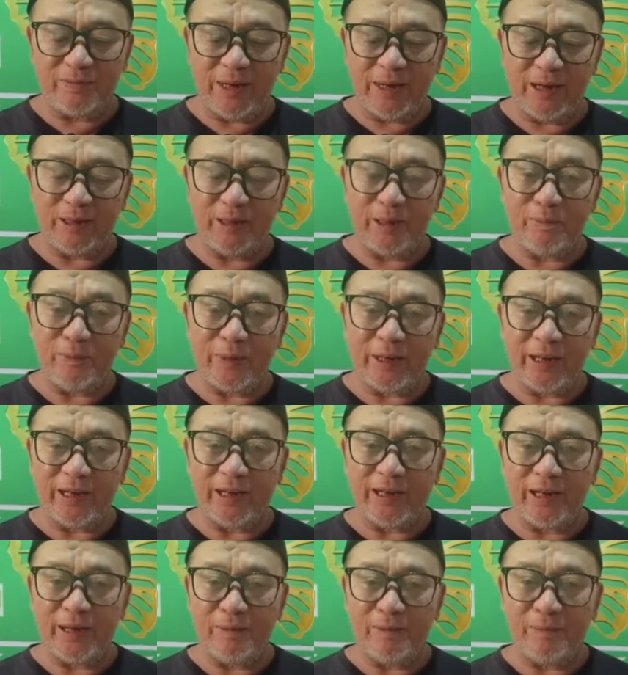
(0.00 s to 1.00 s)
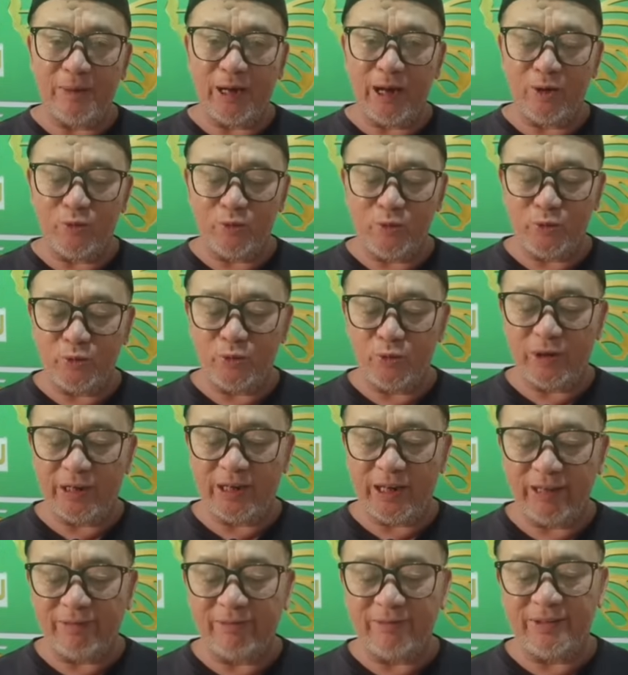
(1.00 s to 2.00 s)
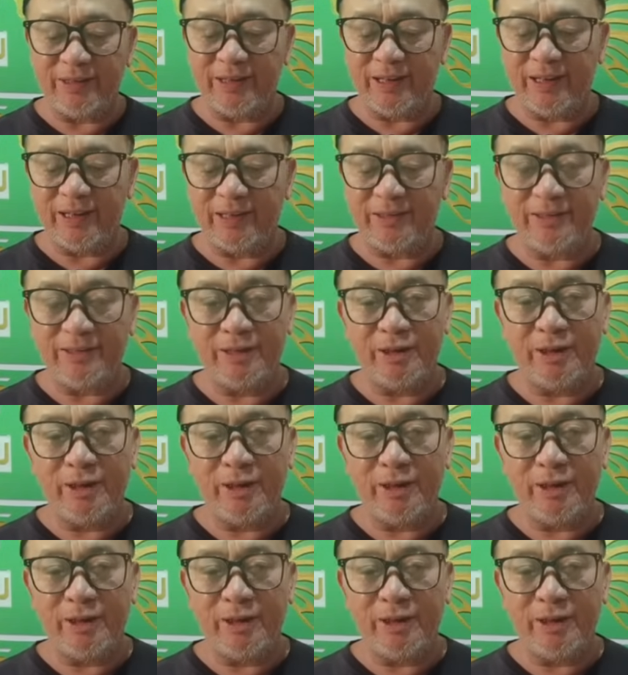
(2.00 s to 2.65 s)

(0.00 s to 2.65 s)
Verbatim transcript: ada mereka mengaku duriat ya